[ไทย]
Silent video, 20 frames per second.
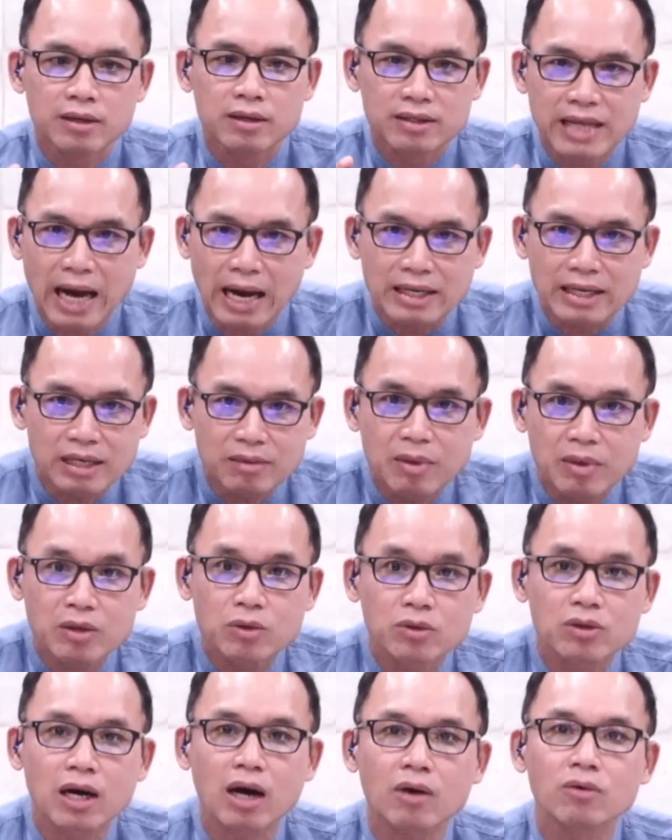อย่างที่มนุษ
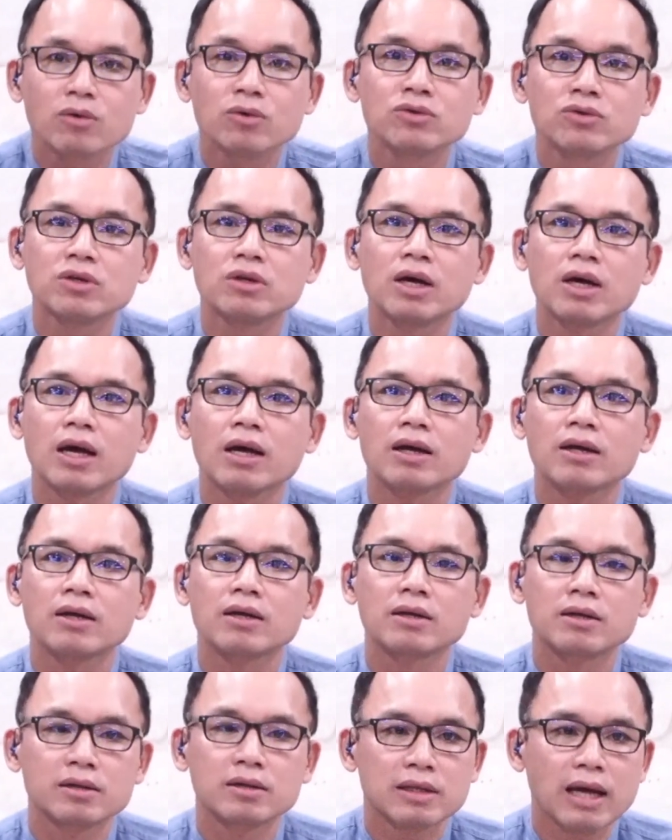ย์เขารู้สึกอะ
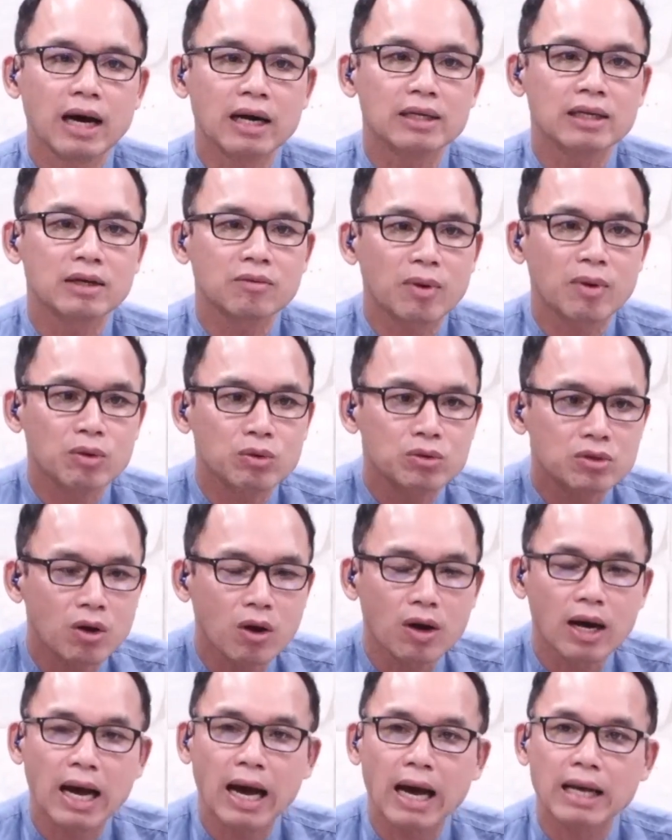อย่างที่มนุษย์ต้อ
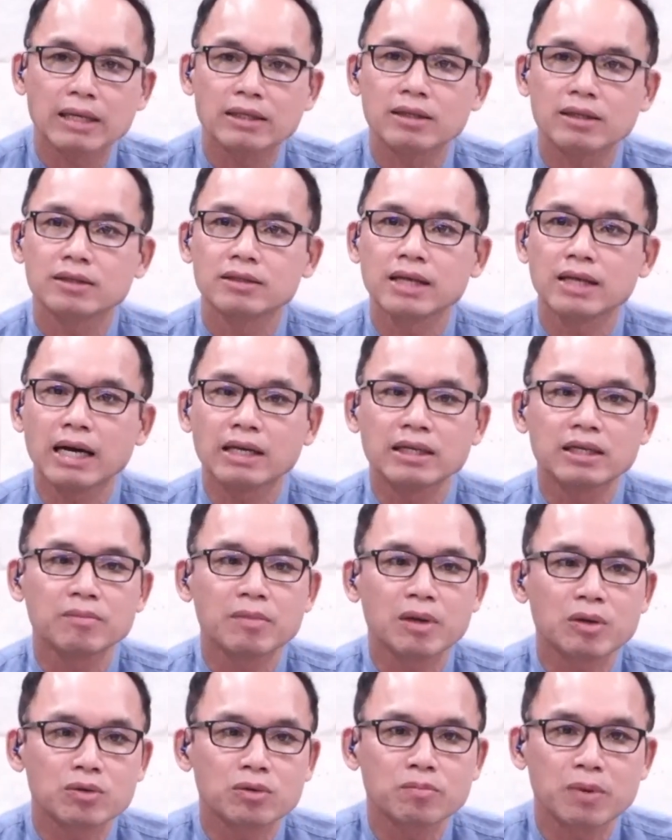งการอย่างที่ม
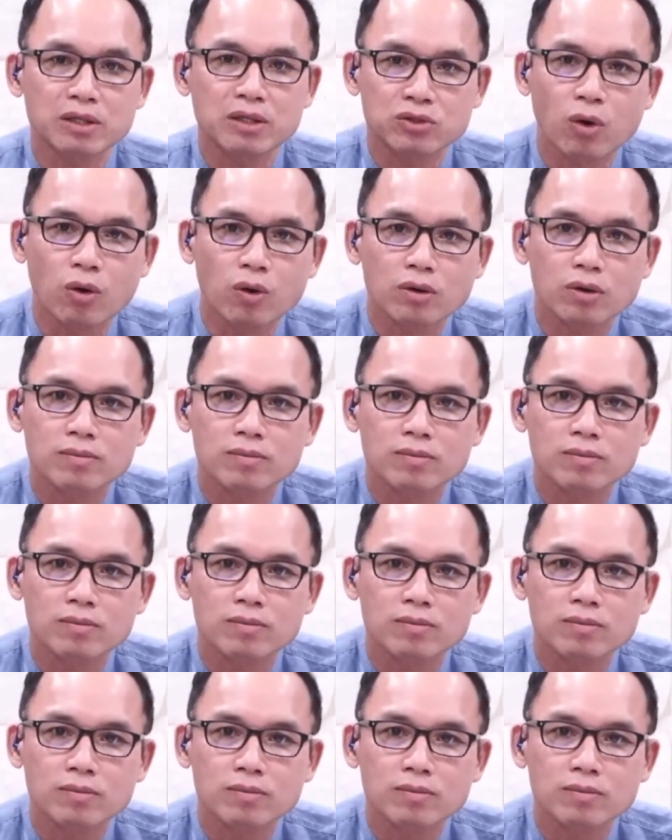นุษย์ประสงค์